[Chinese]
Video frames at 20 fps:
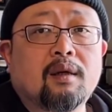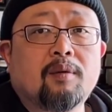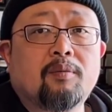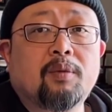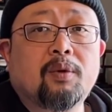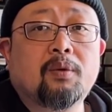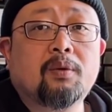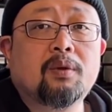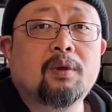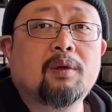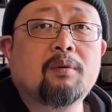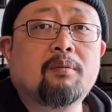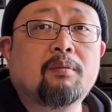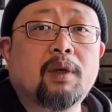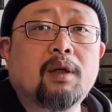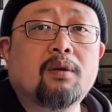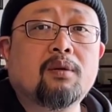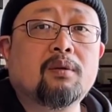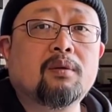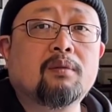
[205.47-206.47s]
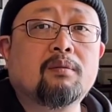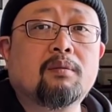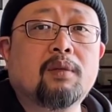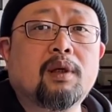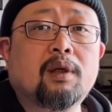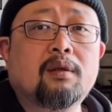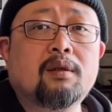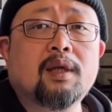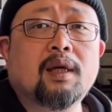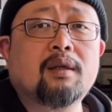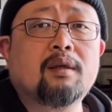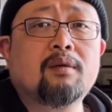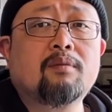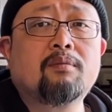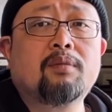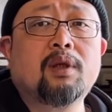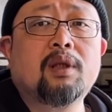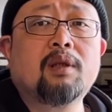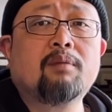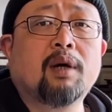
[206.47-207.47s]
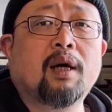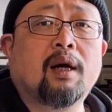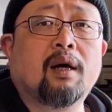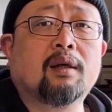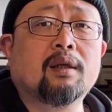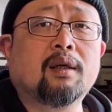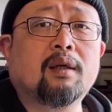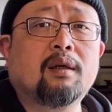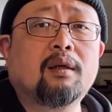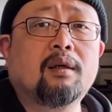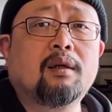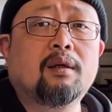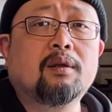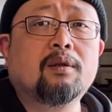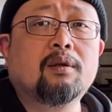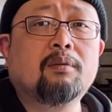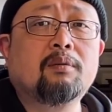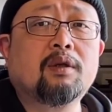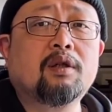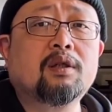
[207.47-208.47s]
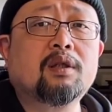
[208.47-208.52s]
比如说没有没家庭不那么好的，对不对？